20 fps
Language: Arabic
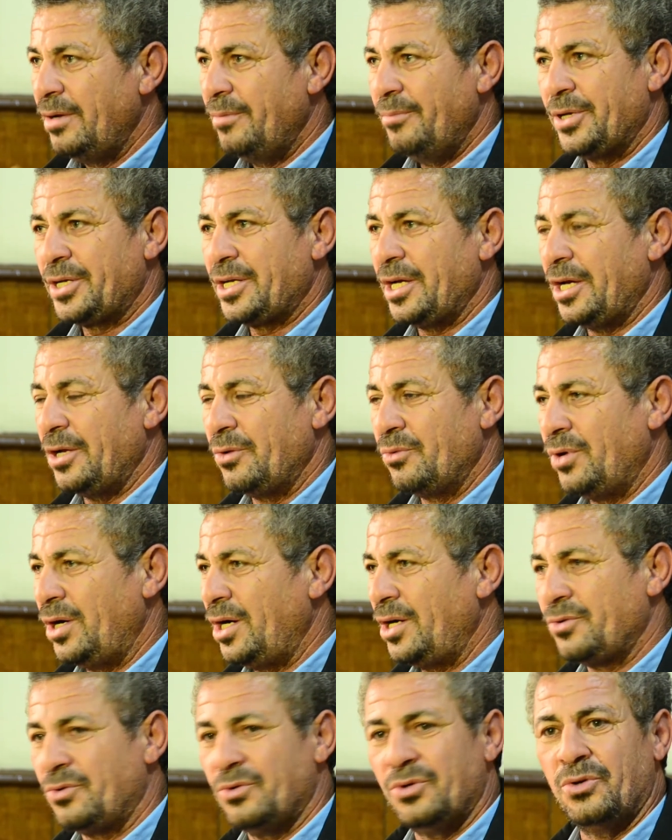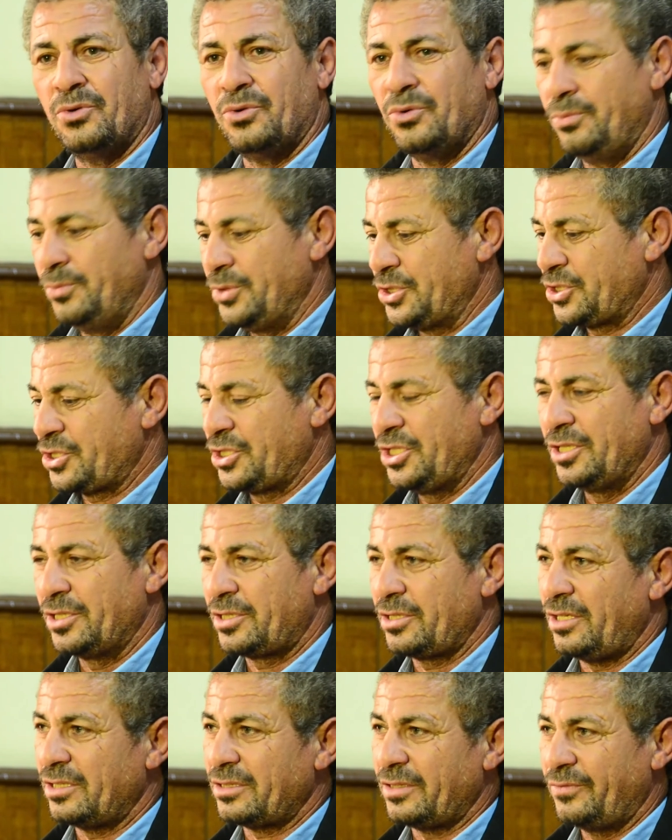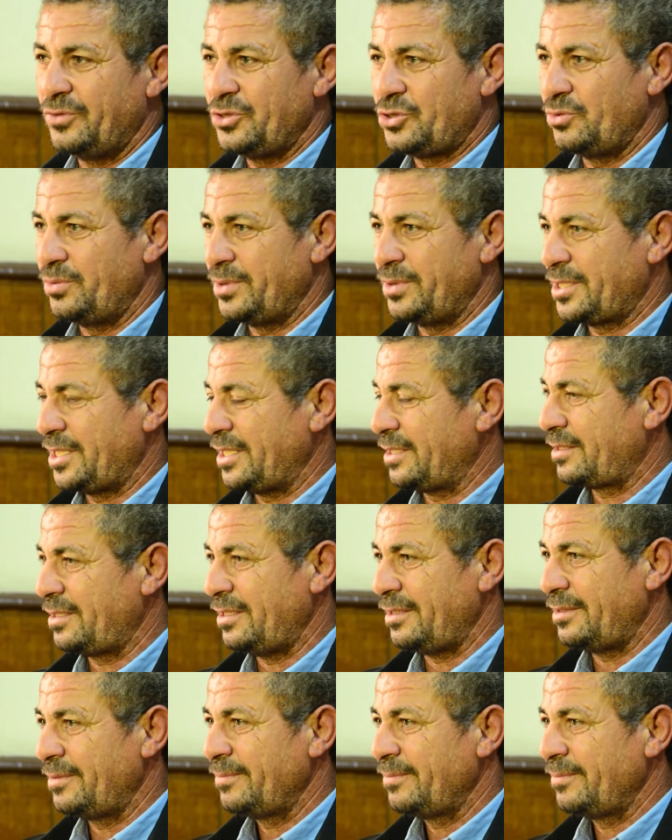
بقى الوان ومسكين اتخطف وشه كده كده